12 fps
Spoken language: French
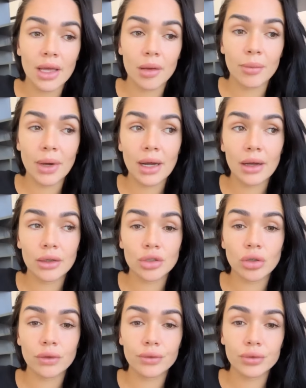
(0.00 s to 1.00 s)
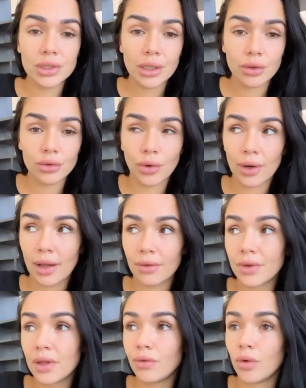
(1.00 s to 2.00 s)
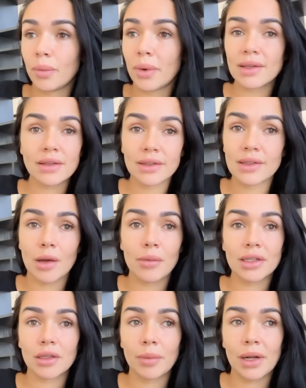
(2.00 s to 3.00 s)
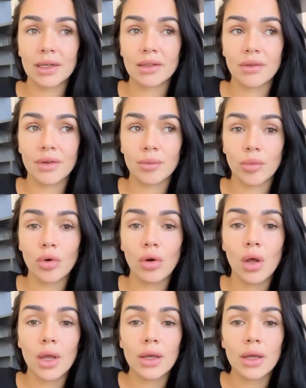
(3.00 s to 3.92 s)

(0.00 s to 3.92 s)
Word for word: Et eh ben, j'ai envie de vous dire que dans la vie, il faut pas se laisser abattre par les événements.